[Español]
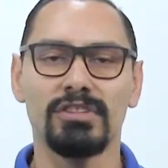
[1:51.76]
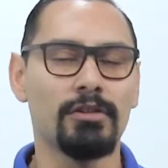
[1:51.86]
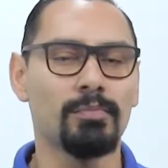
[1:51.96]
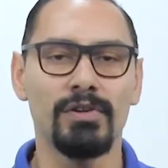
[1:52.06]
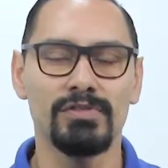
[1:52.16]
que usted
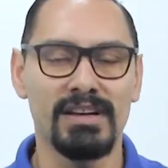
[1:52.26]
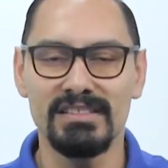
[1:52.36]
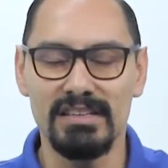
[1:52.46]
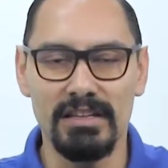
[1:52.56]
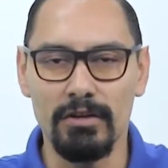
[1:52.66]
lo puede usar
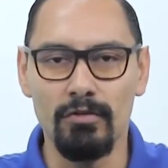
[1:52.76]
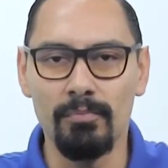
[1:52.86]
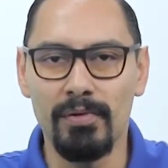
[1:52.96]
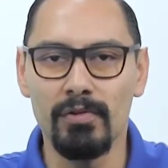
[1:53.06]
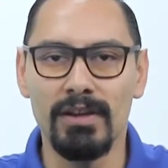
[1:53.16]
sin
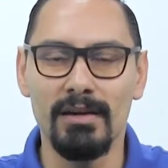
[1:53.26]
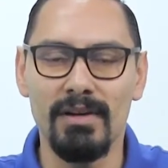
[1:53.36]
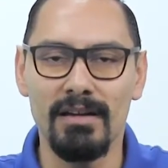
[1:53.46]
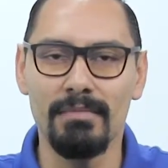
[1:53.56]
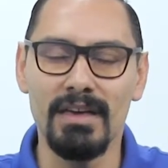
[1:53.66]
ningún
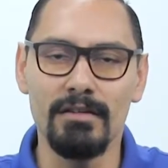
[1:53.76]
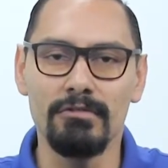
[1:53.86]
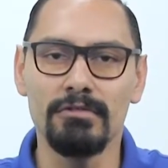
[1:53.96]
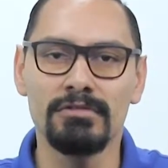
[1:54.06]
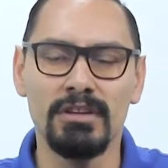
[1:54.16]
problema en
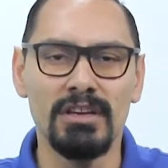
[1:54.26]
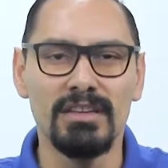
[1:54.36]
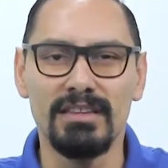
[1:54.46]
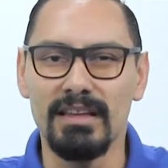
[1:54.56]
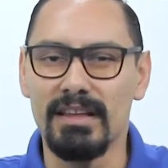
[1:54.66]
vehículos
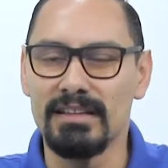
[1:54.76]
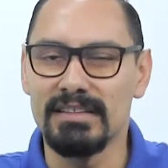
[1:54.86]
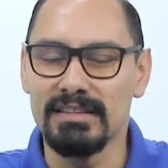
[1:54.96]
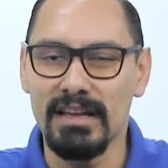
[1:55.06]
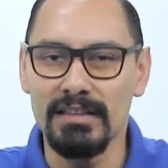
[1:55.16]
desde el
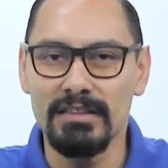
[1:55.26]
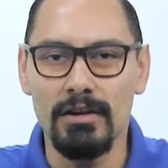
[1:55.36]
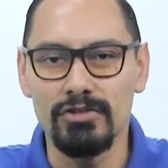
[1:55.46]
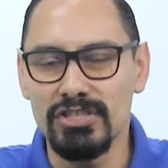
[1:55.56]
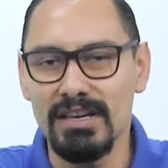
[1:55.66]

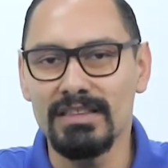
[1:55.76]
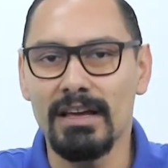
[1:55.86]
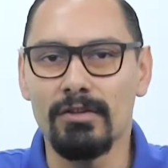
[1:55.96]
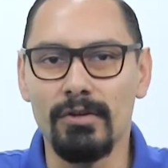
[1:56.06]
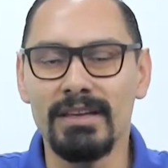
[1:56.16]
70,
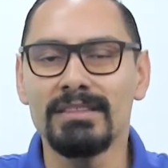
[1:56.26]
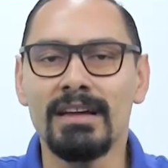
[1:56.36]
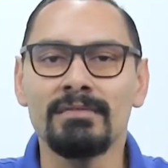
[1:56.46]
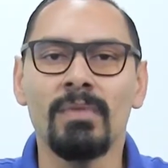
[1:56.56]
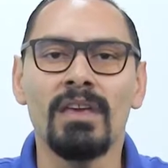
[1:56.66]
80,
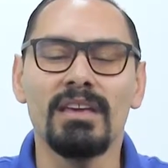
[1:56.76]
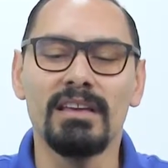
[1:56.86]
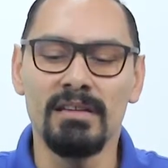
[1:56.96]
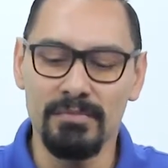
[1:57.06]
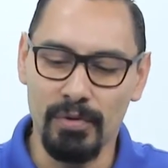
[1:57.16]
90
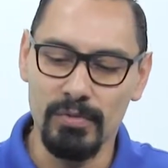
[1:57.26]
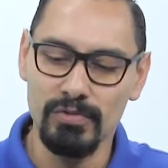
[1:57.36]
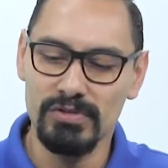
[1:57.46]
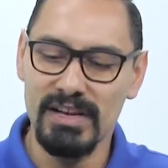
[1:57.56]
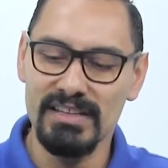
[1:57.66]
y
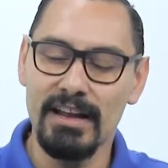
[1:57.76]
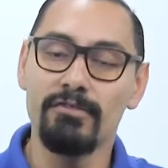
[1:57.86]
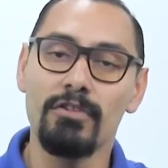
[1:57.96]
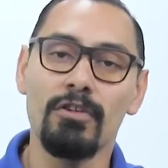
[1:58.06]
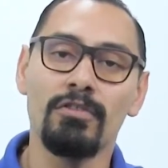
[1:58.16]
podemos usar ya
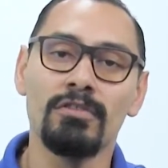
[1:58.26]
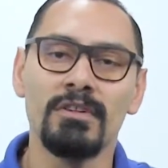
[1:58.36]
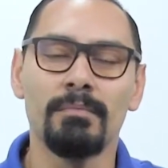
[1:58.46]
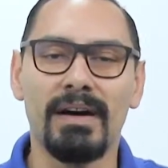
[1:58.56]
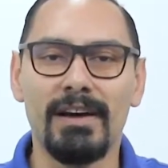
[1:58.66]
el rojo
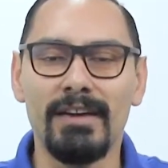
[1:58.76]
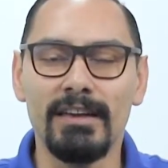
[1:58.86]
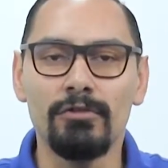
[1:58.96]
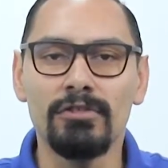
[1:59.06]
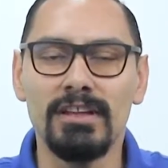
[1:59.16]
para
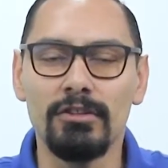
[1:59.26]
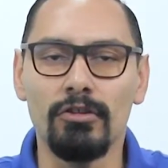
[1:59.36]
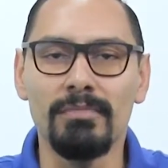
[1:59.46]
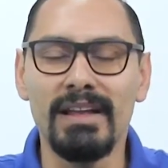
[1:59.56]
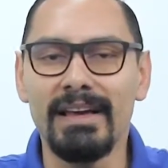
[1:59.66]
vehículos del
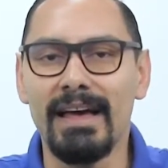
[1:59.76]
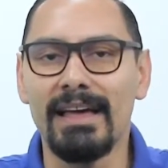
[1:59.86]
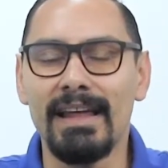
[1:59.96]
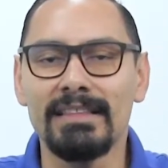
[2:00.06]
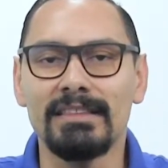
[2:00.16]
2000 en
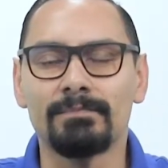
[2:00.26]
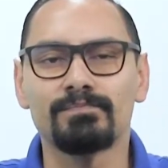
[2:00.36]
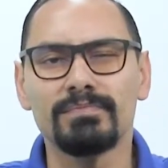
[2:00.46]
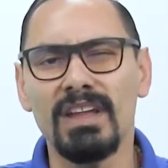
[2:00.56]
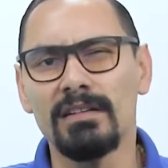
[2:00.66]
adelante.
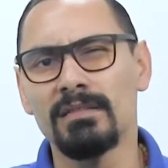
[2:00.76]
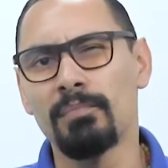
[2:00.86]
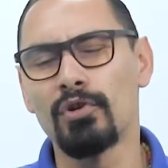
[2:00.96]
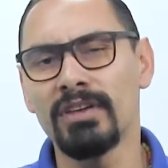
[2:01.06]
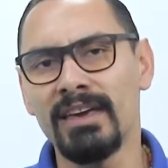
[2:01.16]

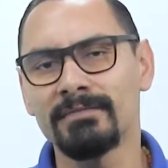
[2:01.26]
¿Por